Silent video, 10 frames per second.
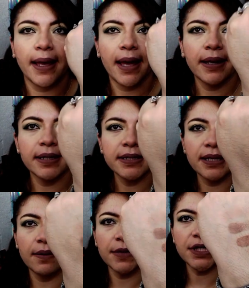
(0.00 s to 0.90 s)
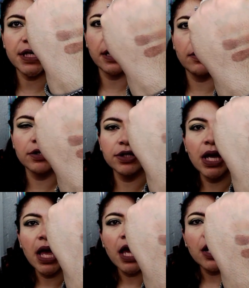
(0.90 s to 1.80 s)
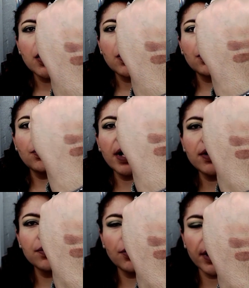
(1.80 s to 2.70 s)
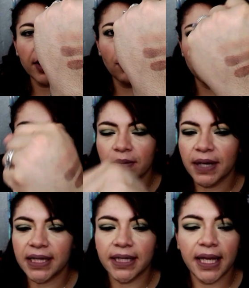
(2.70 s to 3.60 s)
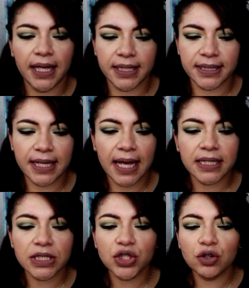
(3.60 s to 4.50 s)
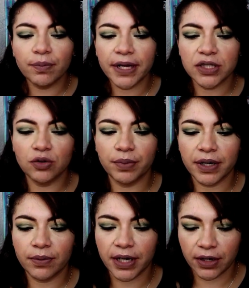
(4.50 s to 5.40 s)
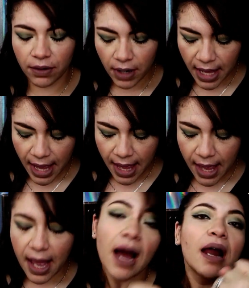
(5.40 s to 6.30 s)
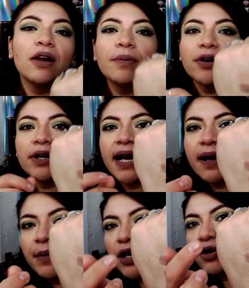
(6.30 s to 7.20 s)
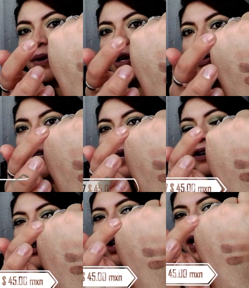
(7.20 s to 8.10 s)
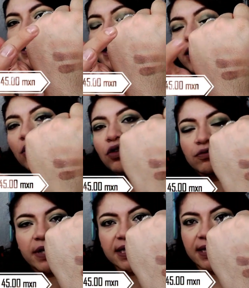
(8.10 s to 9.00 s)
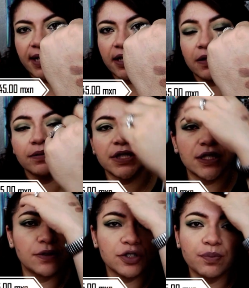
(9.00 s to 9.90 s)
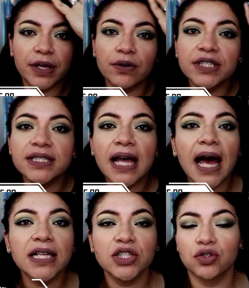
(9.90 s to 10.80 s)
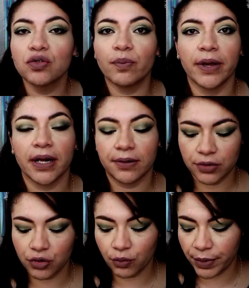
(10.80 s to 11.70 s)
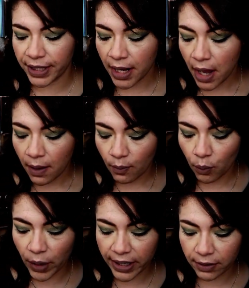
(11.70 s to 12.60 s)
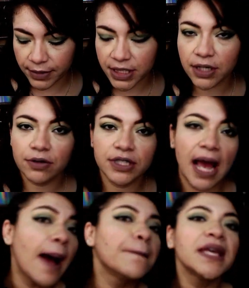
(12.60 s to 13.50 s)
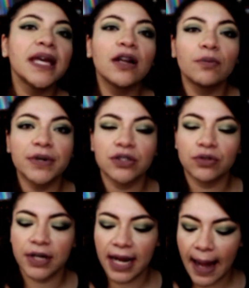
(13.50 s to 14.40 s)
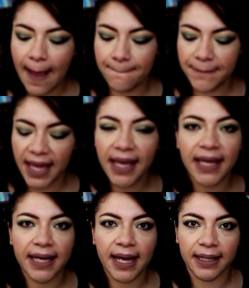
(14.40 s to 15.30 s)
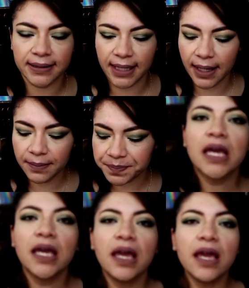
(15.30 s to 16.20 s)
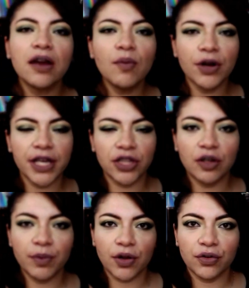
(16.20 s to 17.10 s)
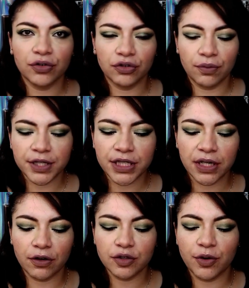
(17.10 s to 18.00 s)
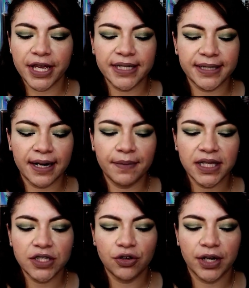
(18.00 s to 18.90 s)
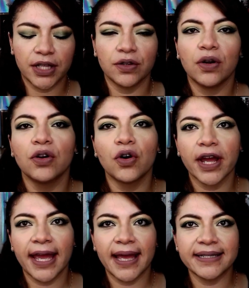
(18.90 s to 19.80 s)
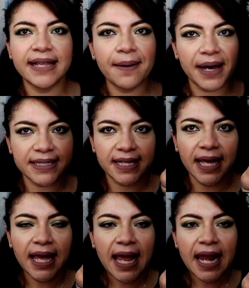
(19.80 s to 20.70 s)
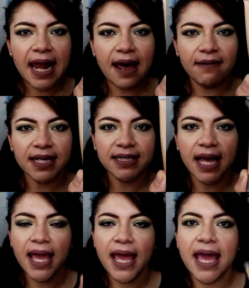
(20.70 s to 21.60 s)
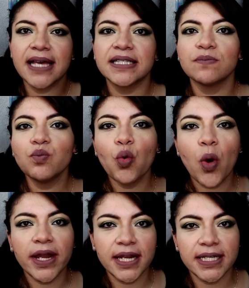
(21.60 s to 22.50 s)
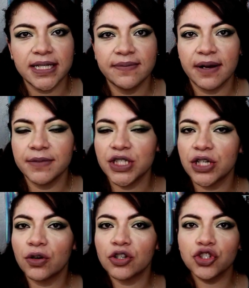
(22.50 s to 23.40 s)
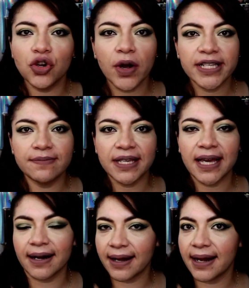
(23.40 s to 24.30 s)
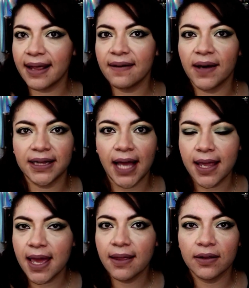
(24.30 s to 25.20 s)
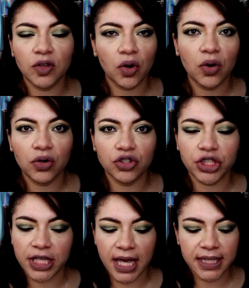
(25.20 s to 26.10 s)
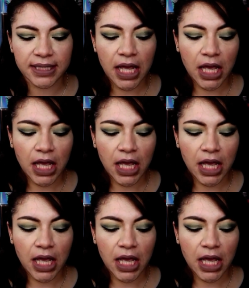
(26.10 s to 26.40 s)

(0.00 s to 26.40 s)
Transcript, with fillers: Aquí está, mis chicos. No hay uno que no pigmente, está súper, súper bueno. A lo mejor la cámara no va a notar lo que es el color más clarito, mis chicos, pero está súper, súper bueno, mis chicos. A mí en lo personal me encanta. Y como quinto producto, mis chicos, voy a estar mencionando lo que es la base. La base es buenísima, mis chicos. Yo es mi guerrera de batalla de todos los días.